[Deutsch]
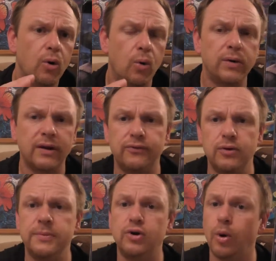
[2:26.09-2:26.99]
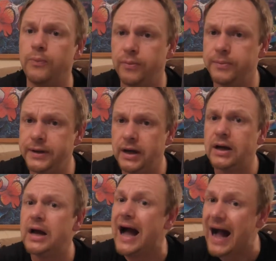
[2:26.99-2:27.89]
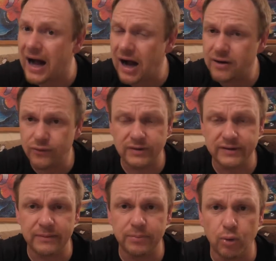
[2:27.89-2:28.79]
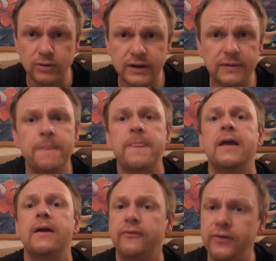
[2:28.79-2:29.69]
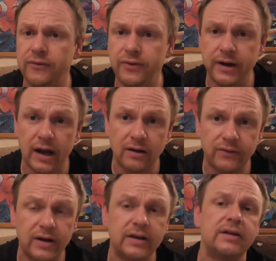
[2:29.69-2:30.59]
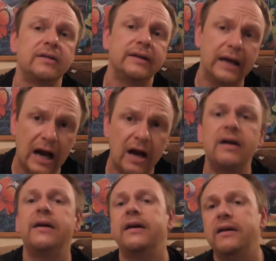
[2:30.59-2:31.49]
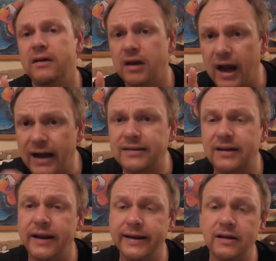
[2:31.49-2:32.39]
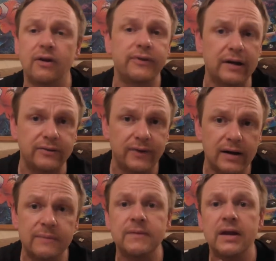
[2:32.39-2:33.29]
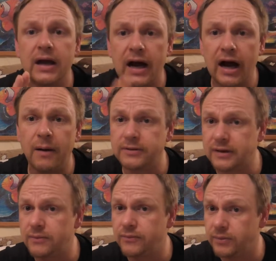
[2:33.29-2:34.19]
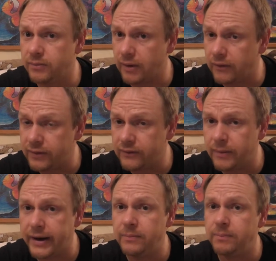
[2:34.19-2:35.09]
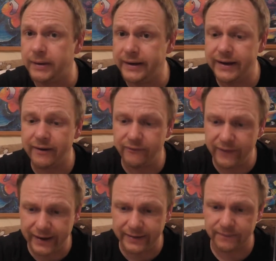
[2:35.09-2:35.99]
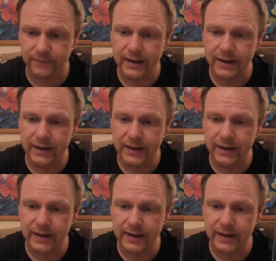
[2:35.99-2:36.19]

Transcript: Und der Film bekommt von mir 8 von 10 Punkte. Viele finden ihn langweilig. Ja, hat seine Länge auf jeden Fall, aber ist auf jeden Fall mal einen Blick wert.